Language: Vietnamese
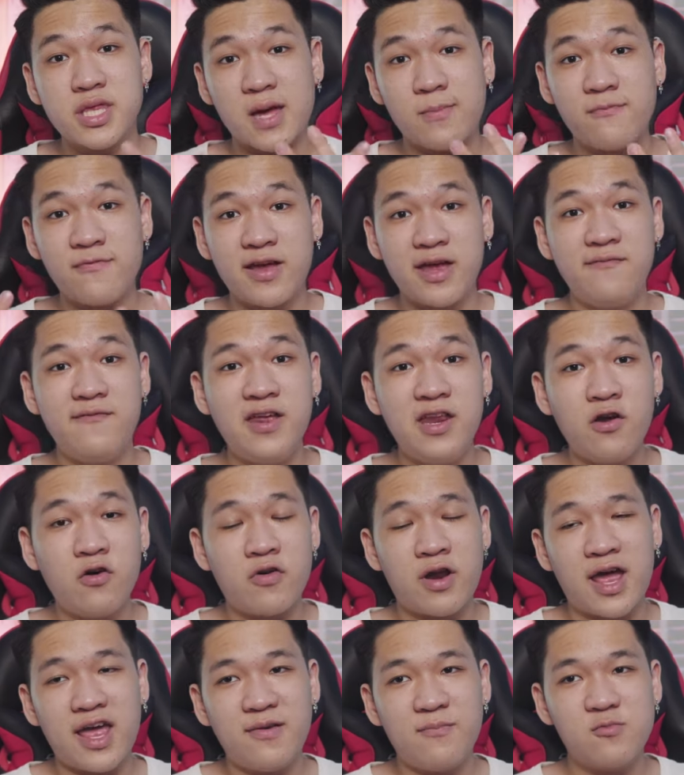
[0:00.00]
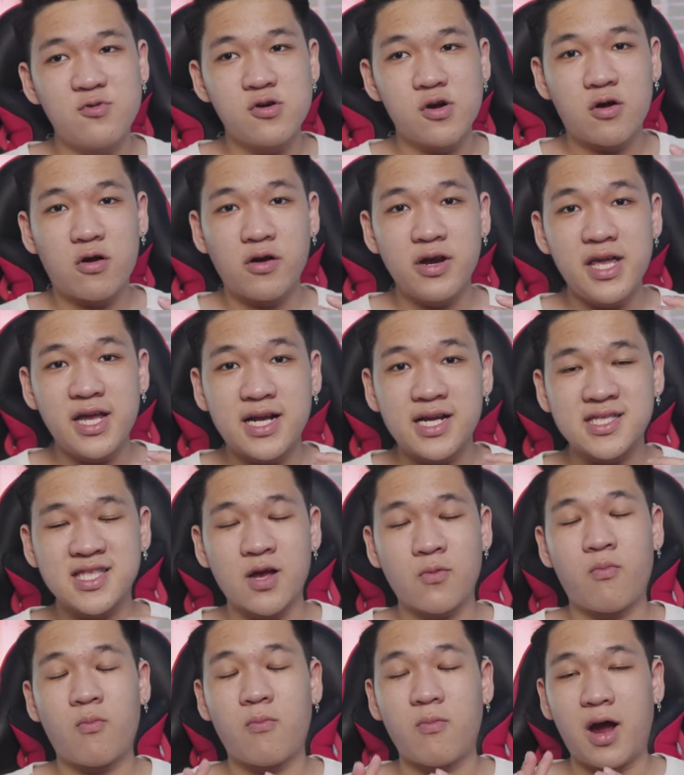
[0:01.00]
xem cái video này mọi có đi cắt
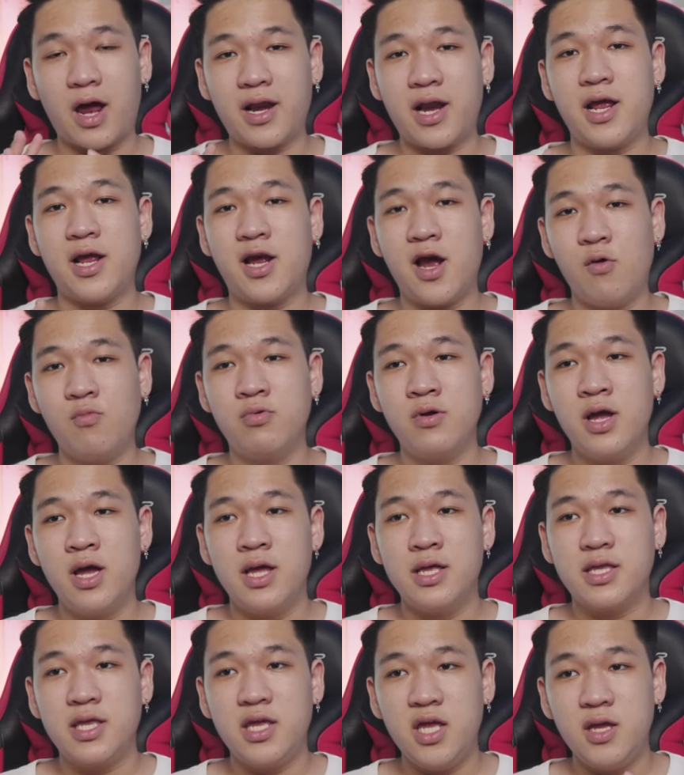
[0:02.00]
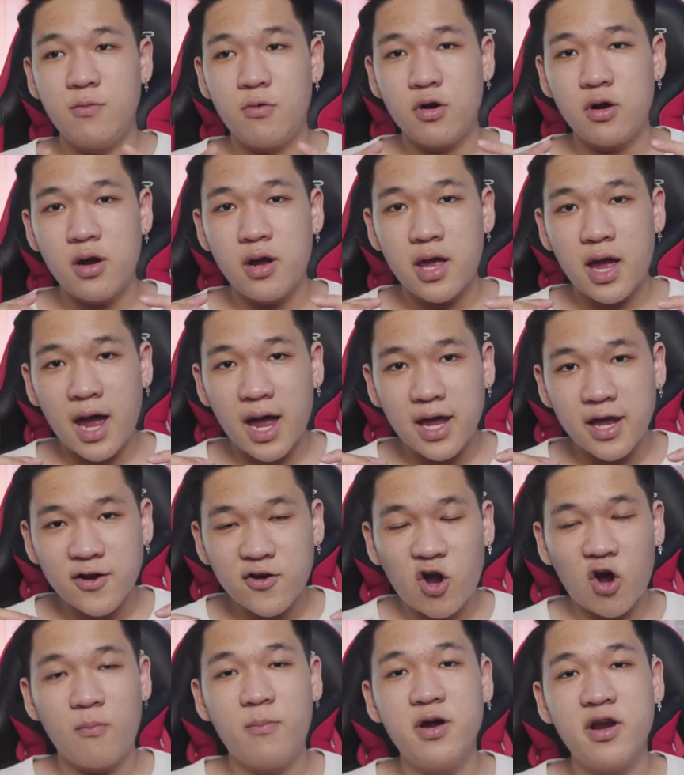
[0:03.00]
tóc ngắn hay không thì mọi người hãy
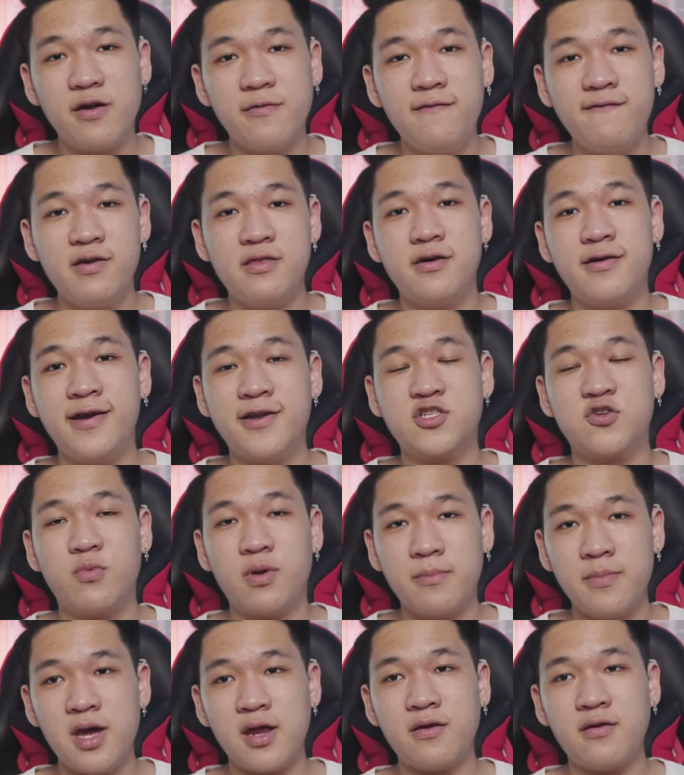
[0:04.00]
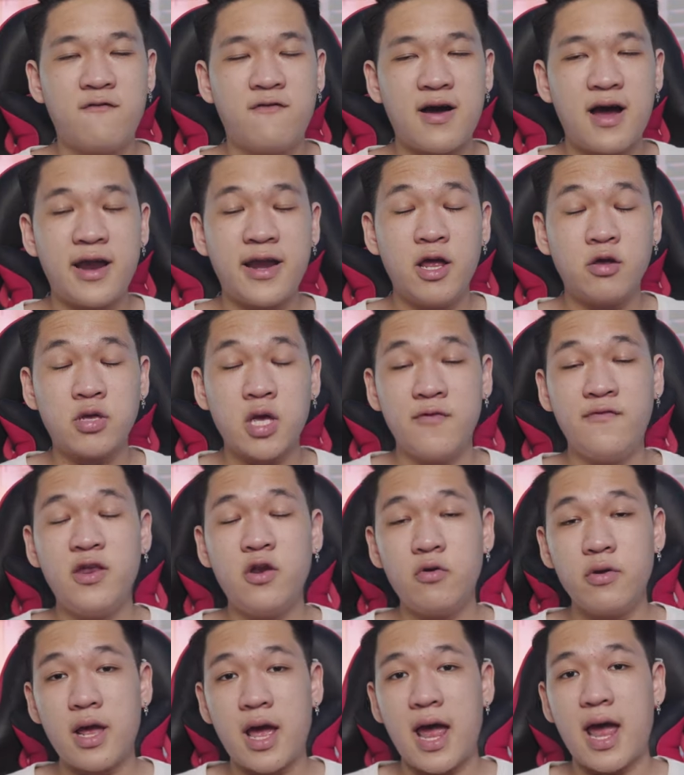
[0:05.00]
comment ở bên phía dưới để cho mình biết và nếu thấy
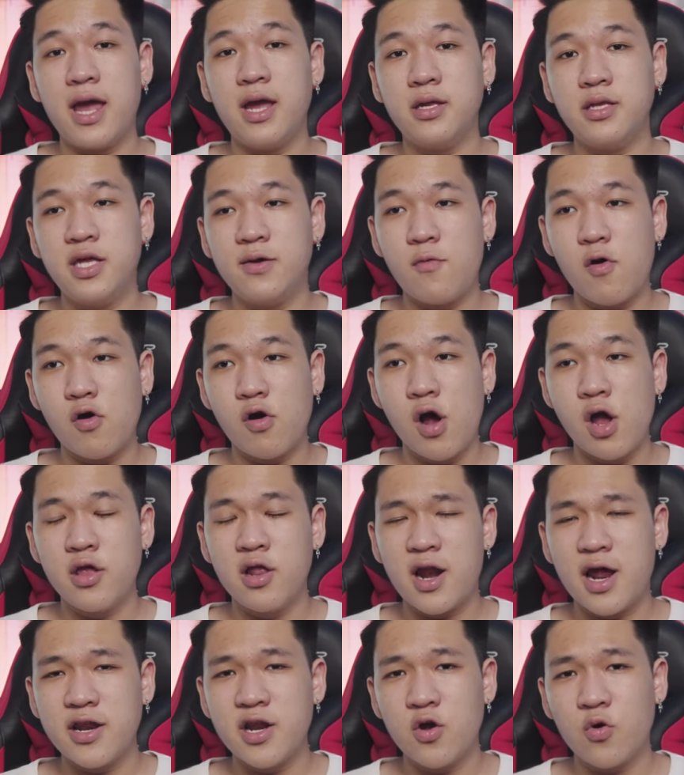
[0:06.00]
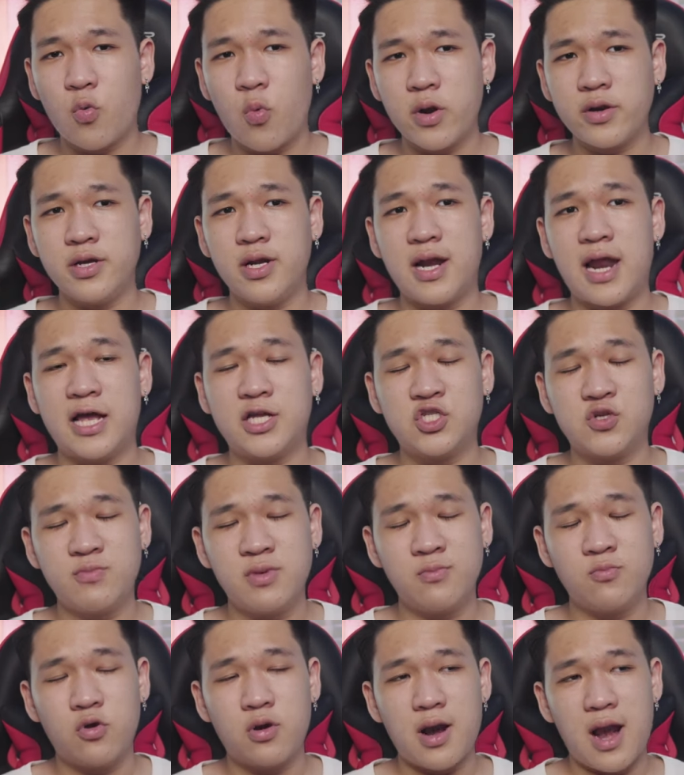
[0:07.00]
video này hay thì mọi người nhớ là đừng quên để lại cho
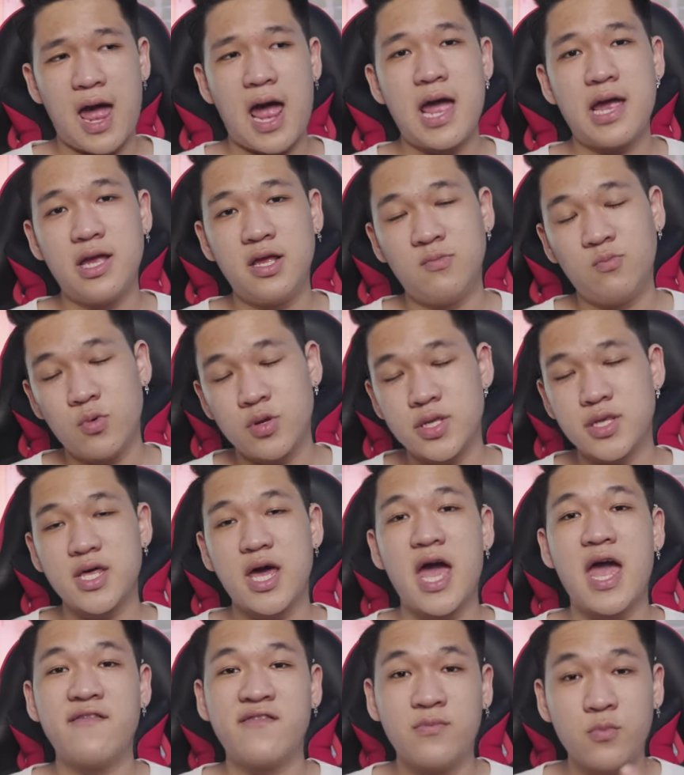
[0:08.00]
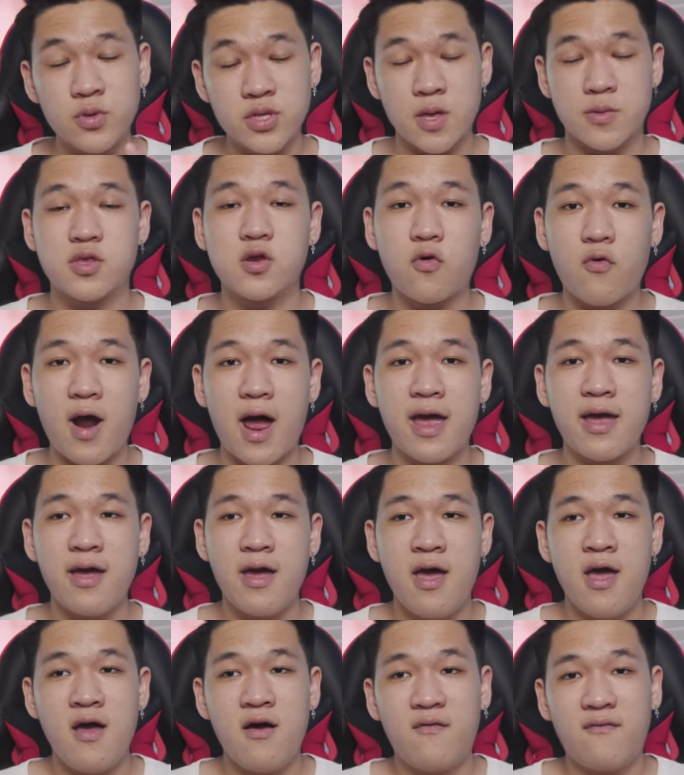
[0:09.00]
mình một like một share và một subscribe
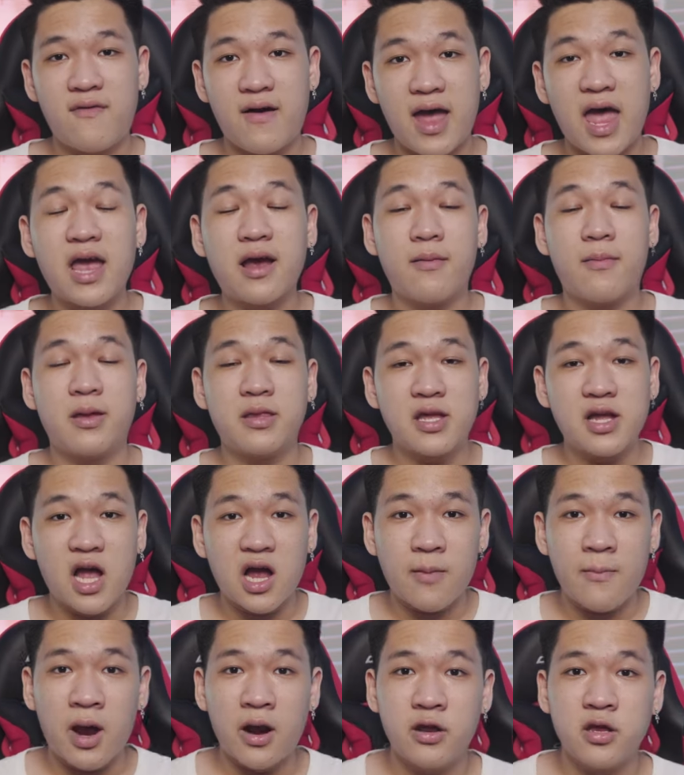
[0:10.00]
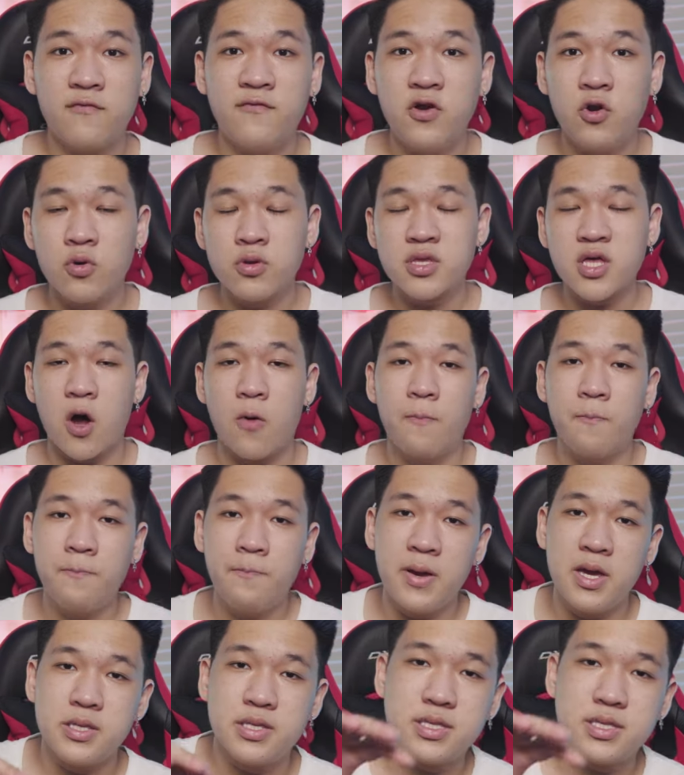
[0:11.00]
và hẹn gặp lại tất cả các bạn trong video